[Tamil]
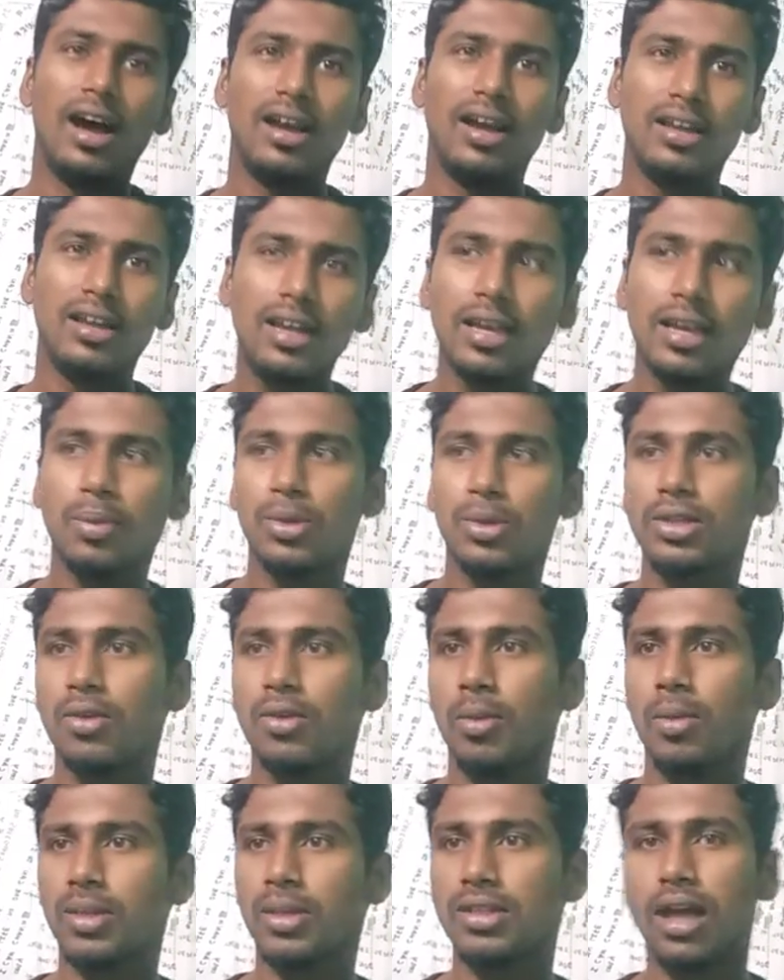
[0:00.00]
இன்னைக்கு
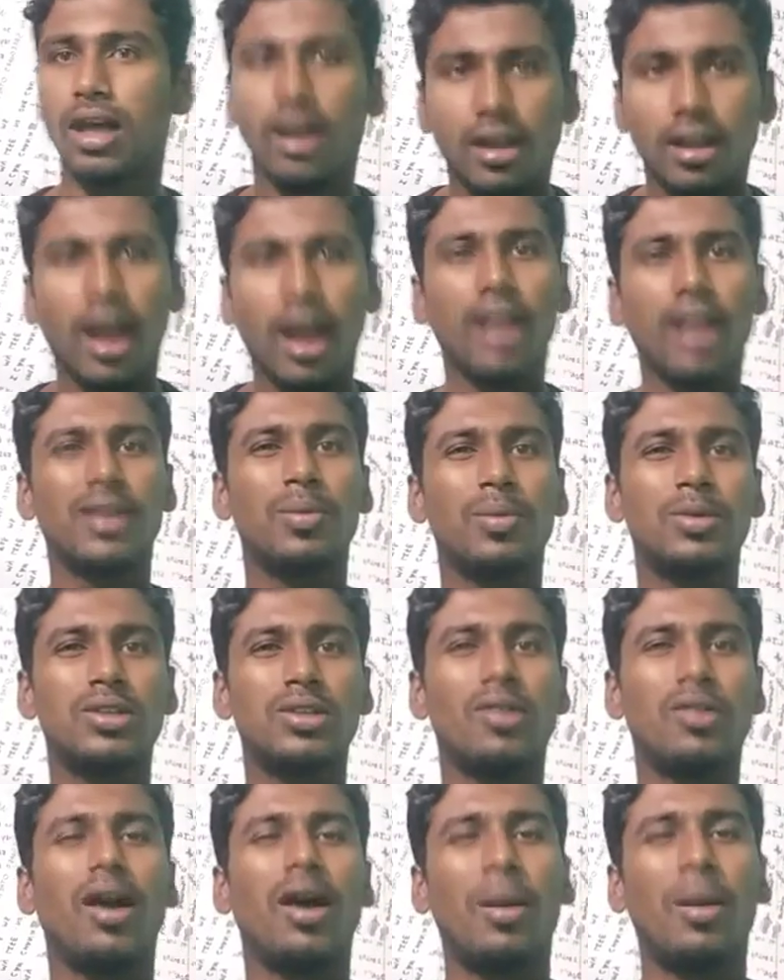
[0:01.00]
பிடிச்சிருவான் மச்சான் நாளைக்கு
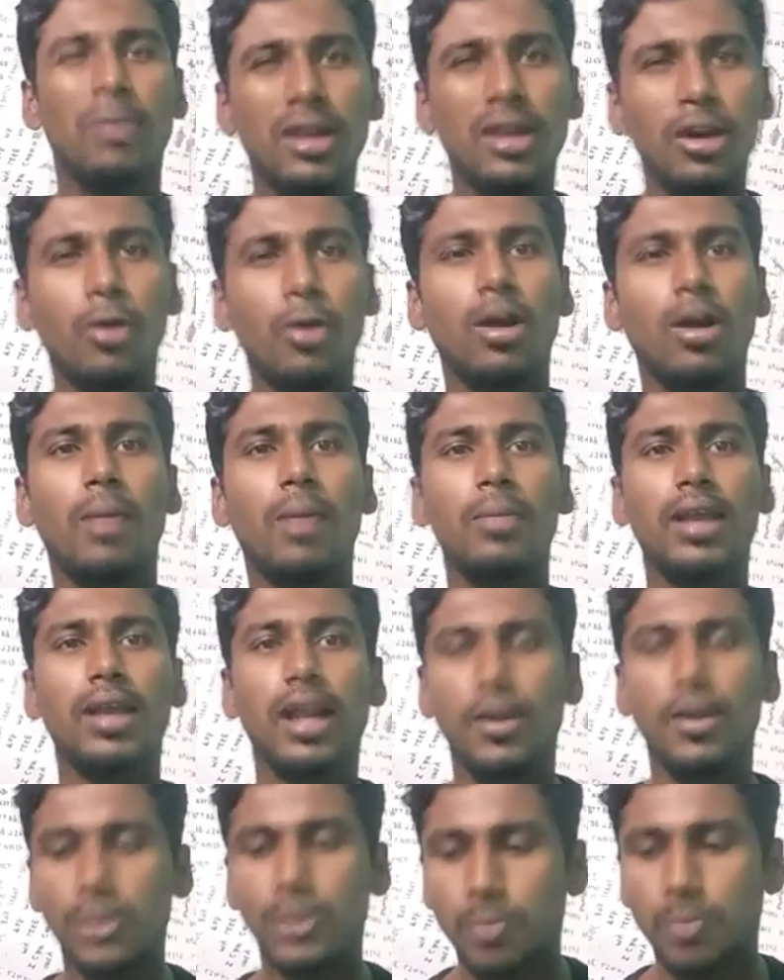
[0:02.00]
பிடிச்சிருவேன் அப்படின்ற ஒரு
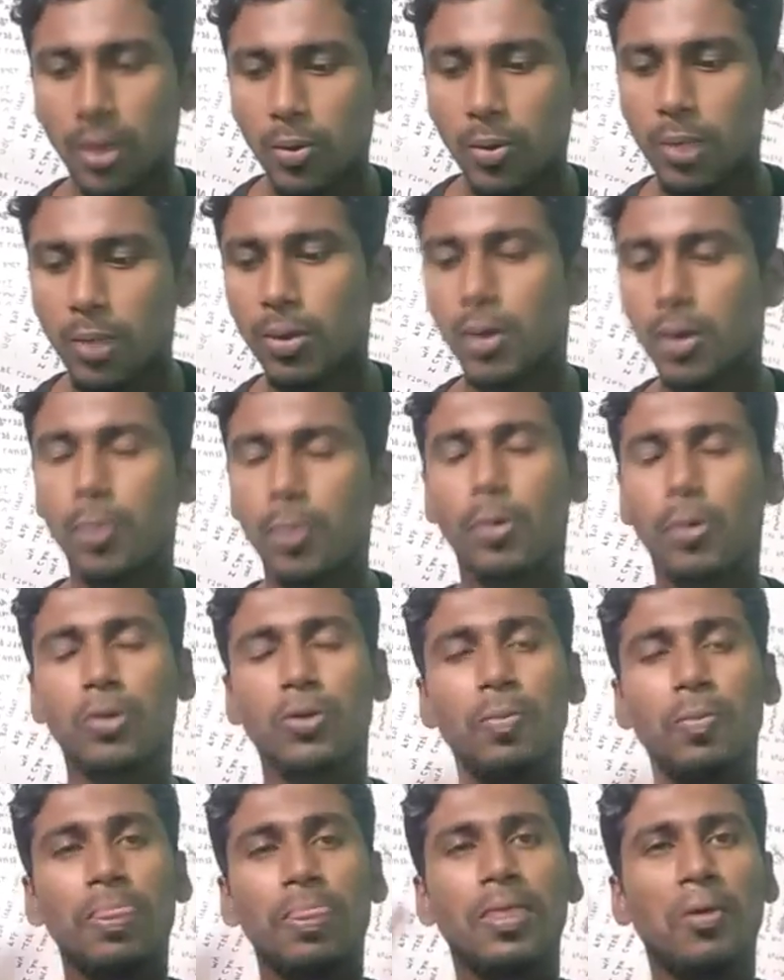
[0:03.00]
நம்பிக்கையிலே வந்து மறுபடியும் மறுபடியும்
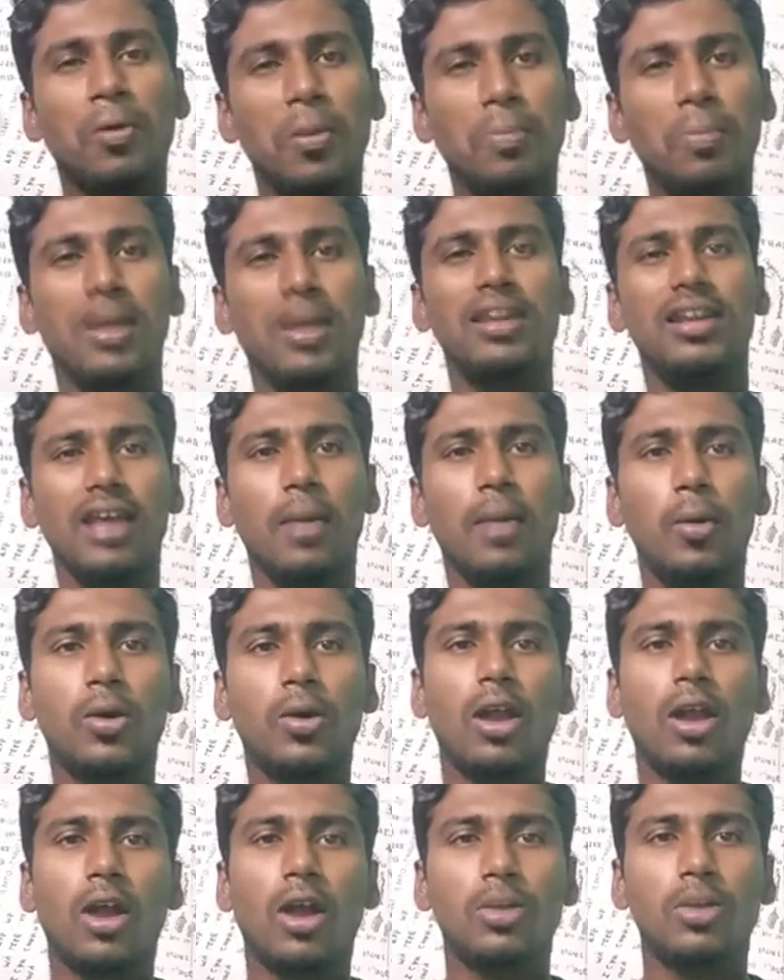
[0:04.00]
போட்டு ஒரு பெரிய
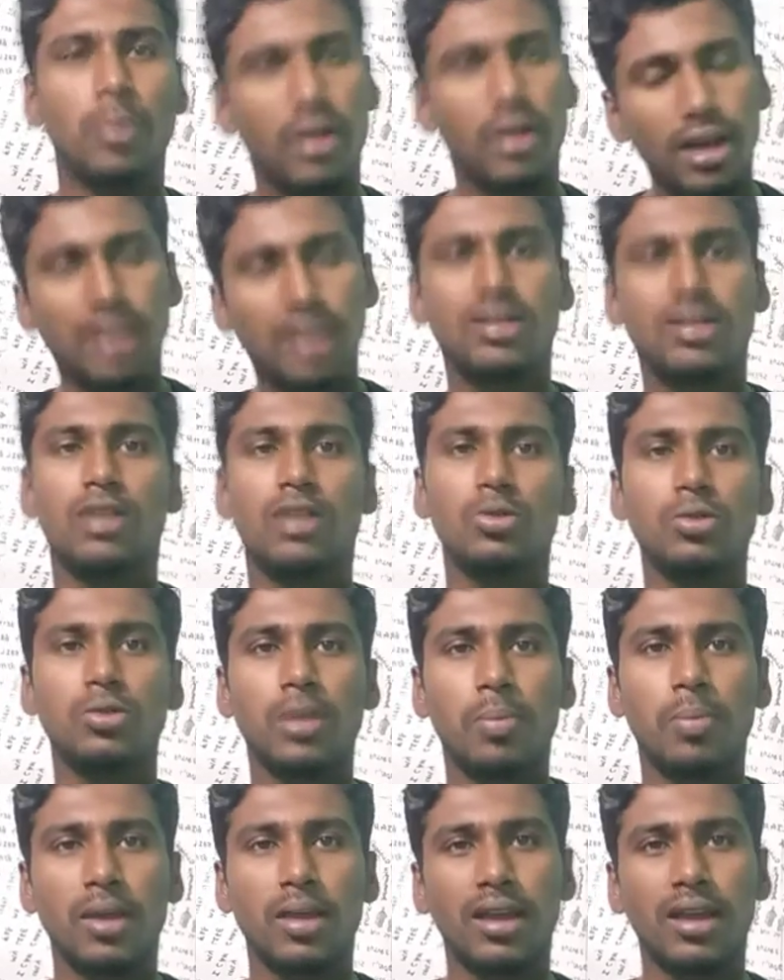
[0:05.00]
அமௌண்ட்டை லாஸ் பண்ணிட்டு கடைசியில்
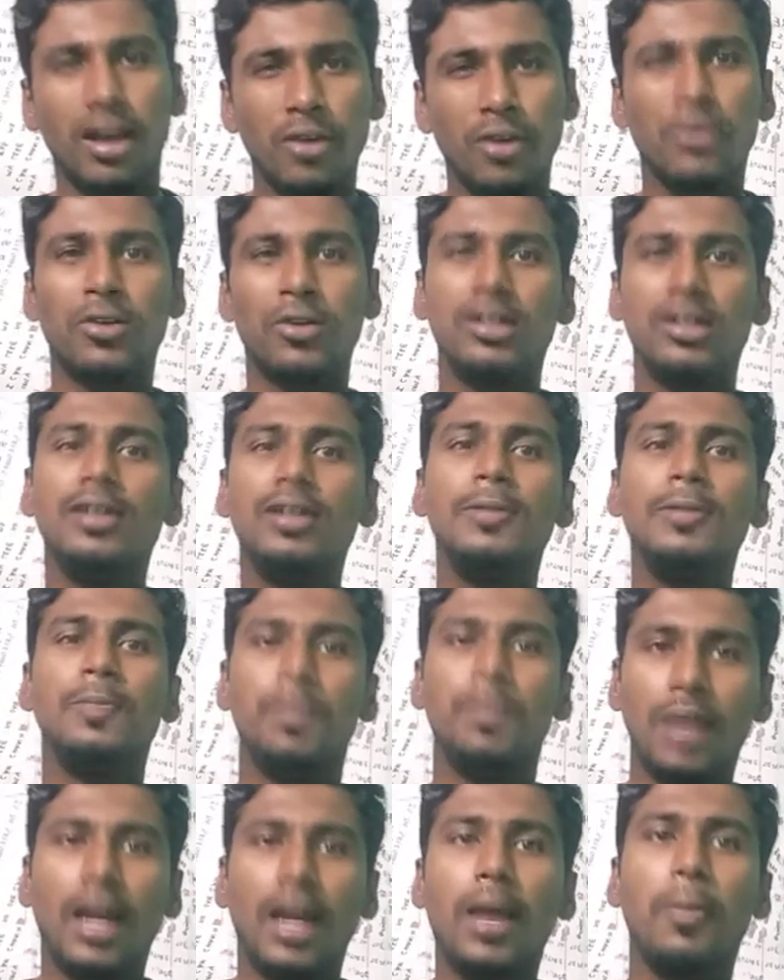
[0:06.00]
சூசைட் பண்ணிக்கிற அளவுக்கு வந்து
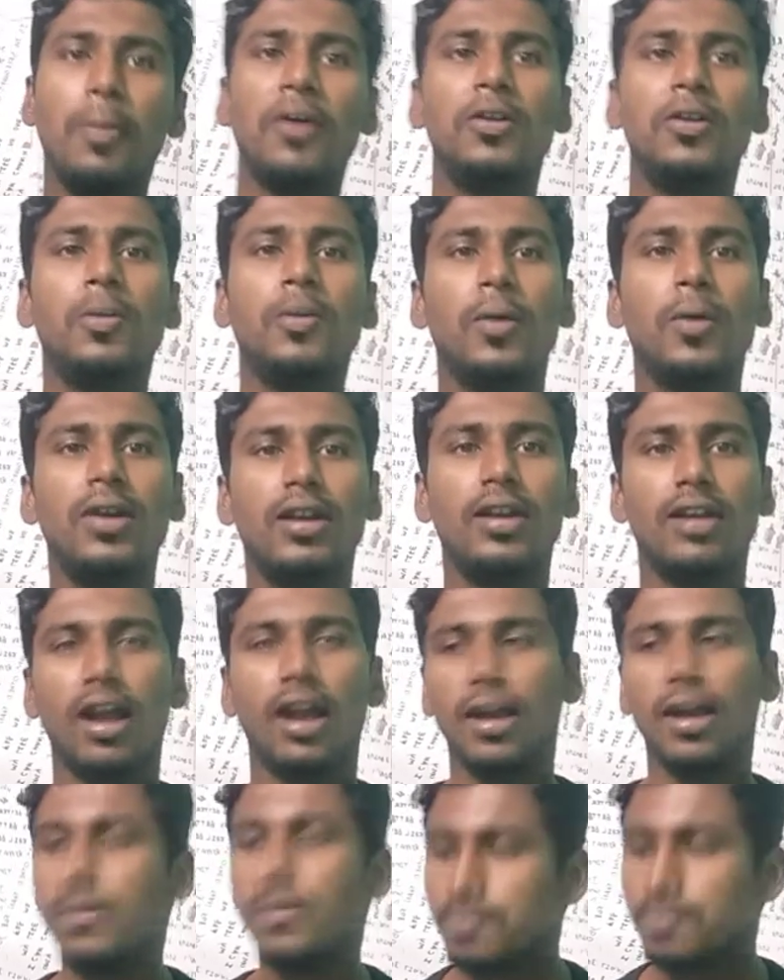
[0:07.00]
நிறைய பேர் வந்து போயிட்டு
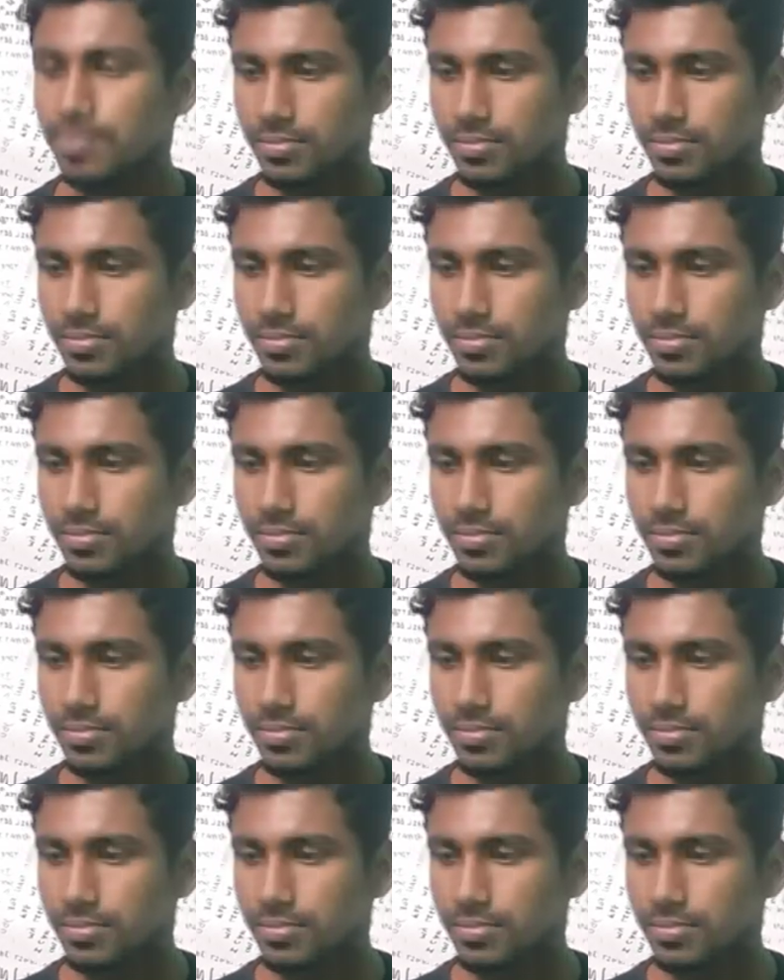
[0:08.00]
இருக்காங்க